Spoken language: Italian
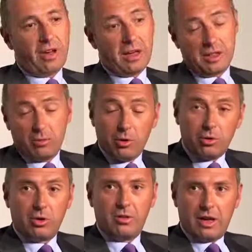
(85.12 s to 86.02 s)
fasi
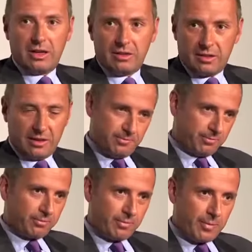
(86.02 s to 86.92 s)
molto
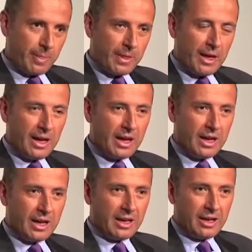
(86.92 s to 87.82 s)
diverse
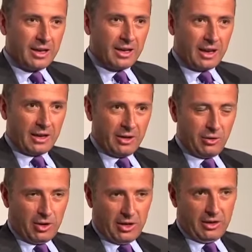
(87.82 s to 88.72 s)
e
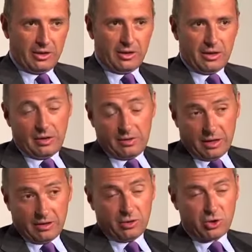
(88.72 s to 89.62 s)
credo che,
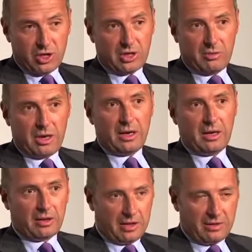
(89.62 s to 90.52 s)
anzi credo,
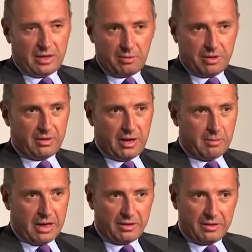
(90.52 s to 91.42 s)
certamente senza l'esperienza
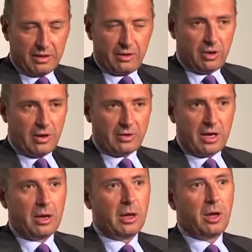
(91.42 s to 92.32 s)
del master non
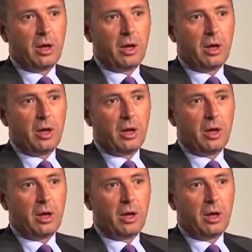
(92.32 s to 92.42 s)
avrei